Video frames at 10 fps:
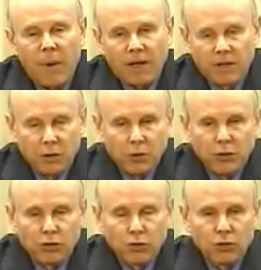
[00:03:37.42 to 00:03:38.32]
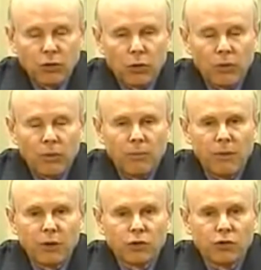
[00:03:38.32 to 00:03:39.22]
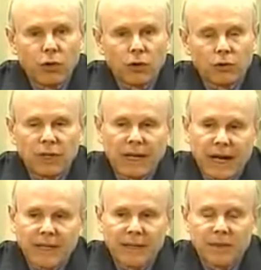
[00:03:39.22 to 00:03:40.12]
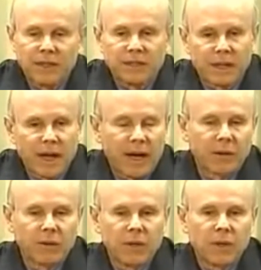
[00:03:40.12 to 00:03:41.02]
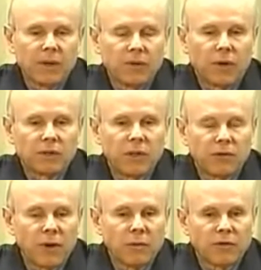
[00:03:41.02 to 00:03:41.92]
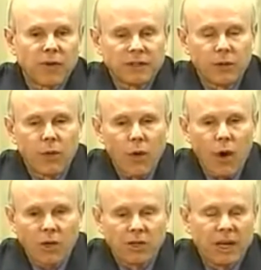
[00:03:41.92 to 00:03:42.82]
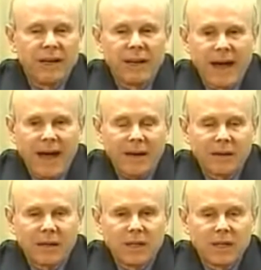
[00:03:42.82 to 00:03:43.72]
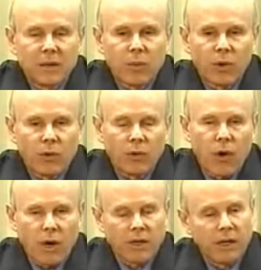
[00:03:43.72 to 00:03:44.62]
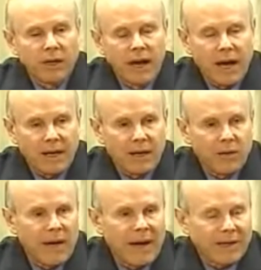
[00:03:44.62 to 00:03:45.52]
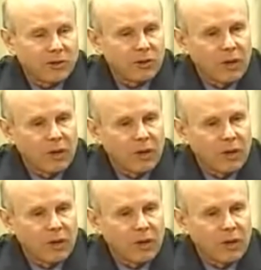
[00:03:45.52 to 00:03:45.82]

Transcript: a partir de um estudo minucioso de cada ministério. Nós não vamos fazer um corte linear, porque o corte linear não é